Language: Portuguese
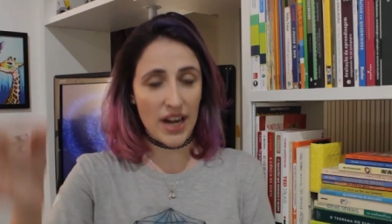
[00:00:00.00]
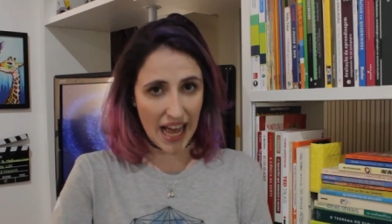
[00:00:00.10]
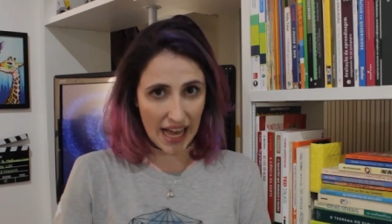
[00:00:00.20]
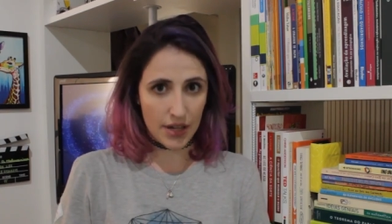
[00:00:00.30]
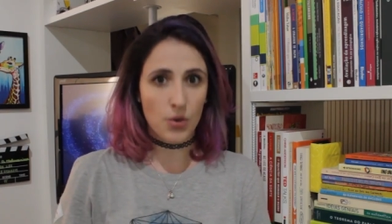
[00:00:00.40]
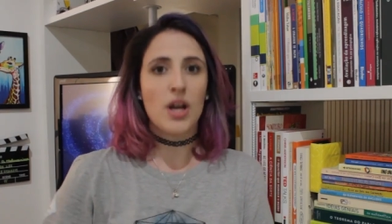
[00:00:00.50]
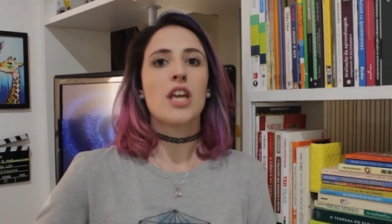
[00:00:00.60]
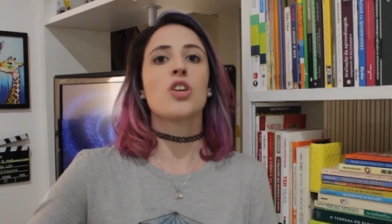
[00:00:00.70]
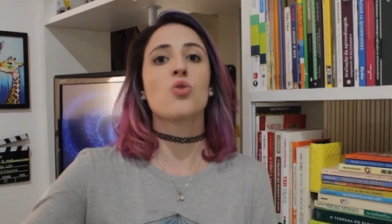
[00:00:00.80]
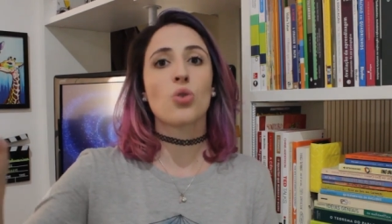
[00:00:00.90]
horário
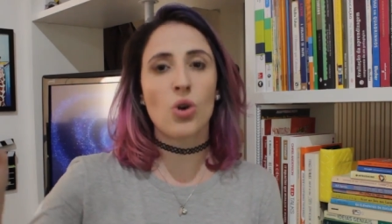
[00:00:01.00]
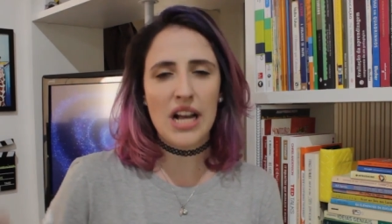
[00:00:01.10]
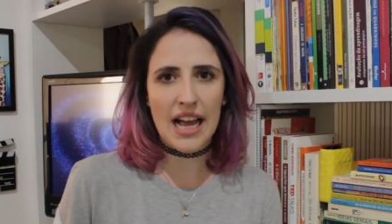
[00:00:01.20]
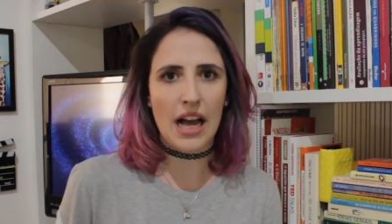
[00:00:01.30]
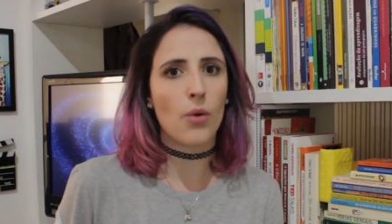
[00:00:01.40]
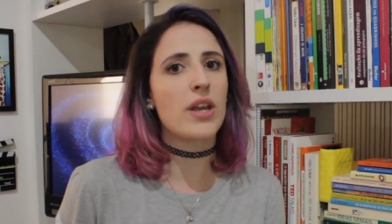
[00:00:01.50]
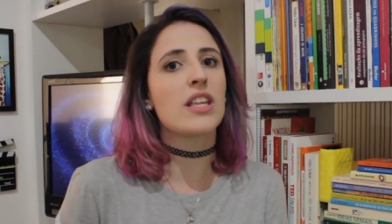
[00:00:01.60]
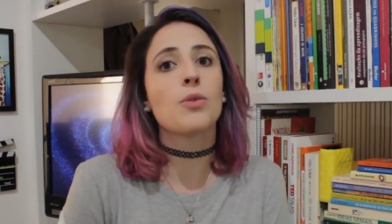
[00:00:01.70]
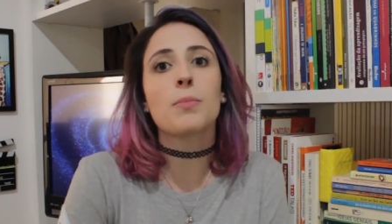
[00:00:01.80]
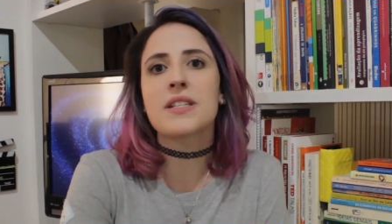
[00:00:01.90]
e um local
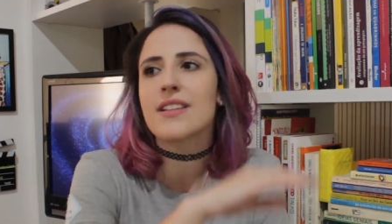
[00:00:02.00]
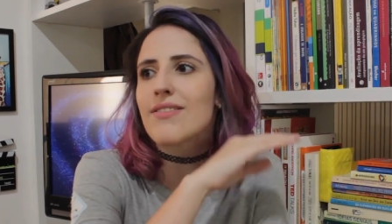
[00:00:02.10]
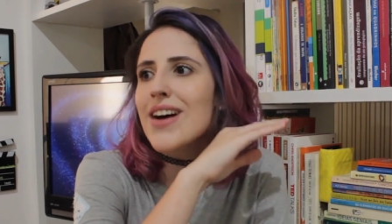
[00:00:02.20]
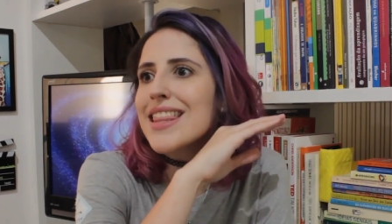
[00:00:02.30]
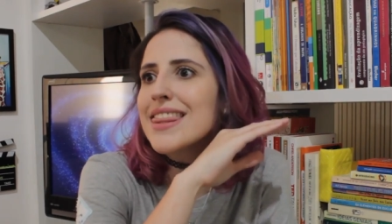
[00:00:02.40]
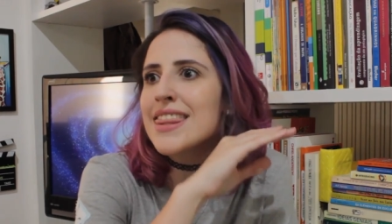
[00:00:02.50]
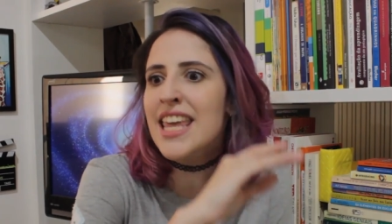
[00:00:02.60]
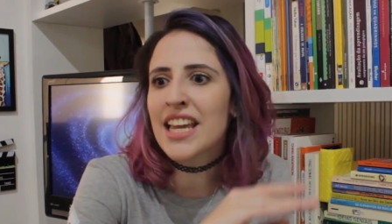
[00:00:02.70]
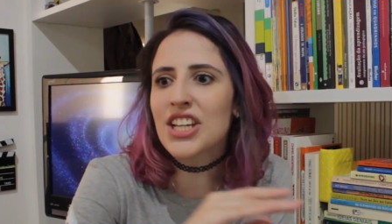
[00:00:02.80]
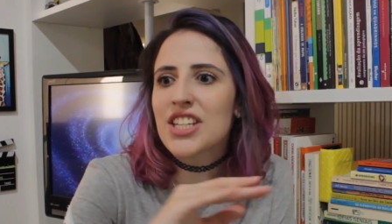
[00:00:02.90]
e não precisava
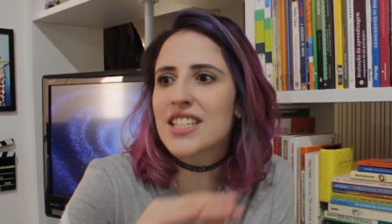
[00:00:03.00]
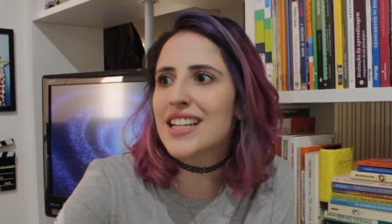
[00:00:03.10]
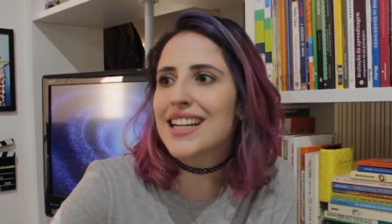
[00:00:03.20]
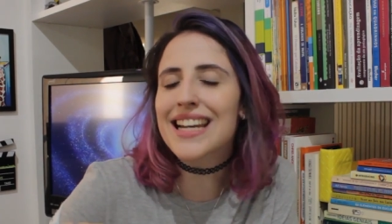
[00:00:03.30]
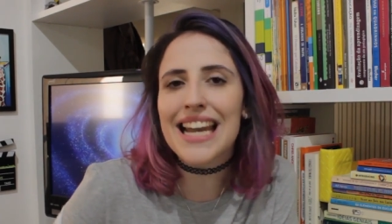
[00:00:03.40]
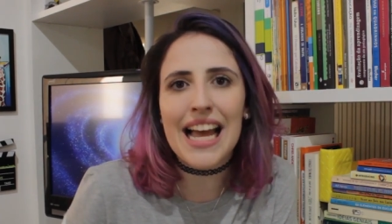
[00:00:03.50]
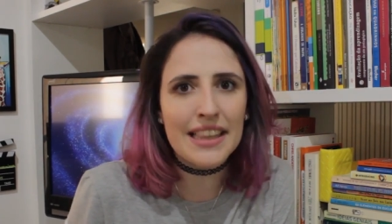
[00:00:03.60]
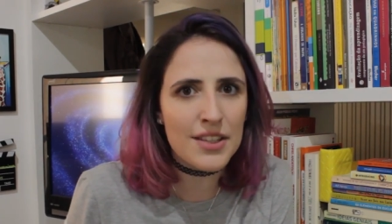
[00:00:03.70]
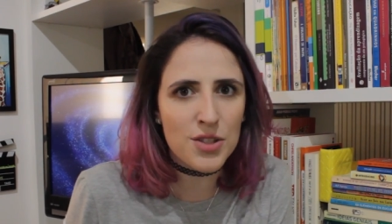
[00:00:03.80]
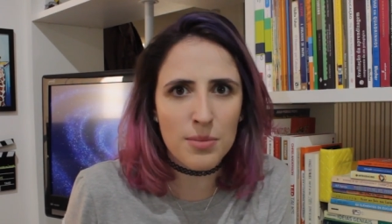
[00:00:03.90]
nem dizer
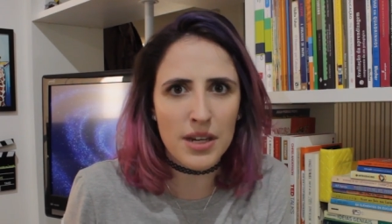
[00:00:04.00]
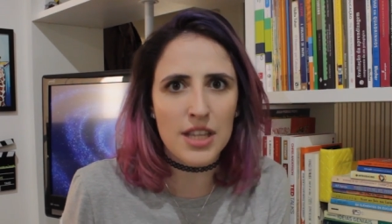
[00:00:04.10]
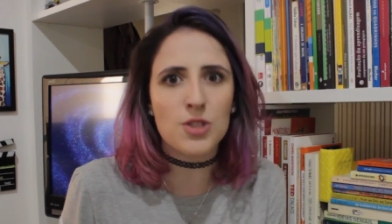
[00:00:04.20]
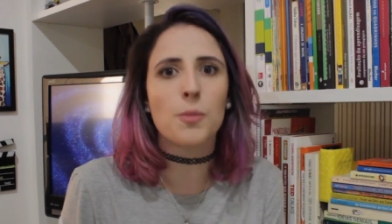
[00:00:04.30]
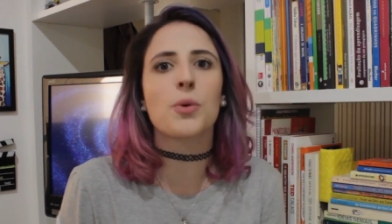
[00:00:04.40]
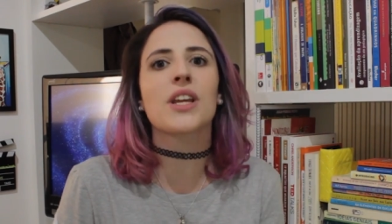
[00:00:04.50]
nada sobre isso,